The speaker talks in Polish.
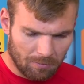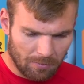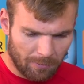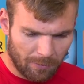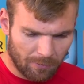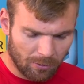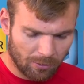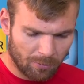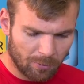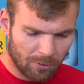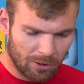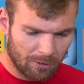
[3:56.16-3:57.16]
No, na pewno
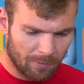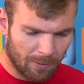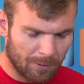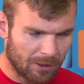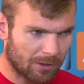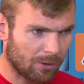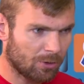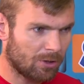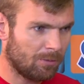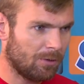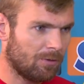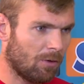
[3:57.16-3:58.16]
wzbudziliśmy apetyty już
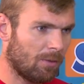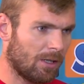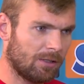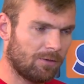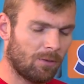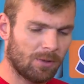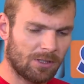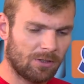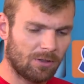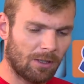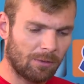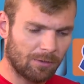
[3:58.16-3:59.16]
tymi dwoma, dwoma
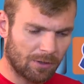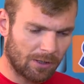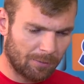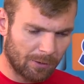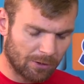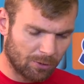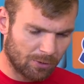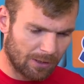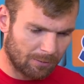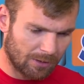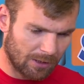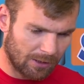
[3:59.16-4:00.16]
sezonami w tej pierwszej
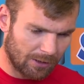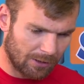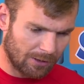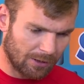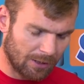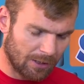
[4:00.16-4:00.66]
ósemce i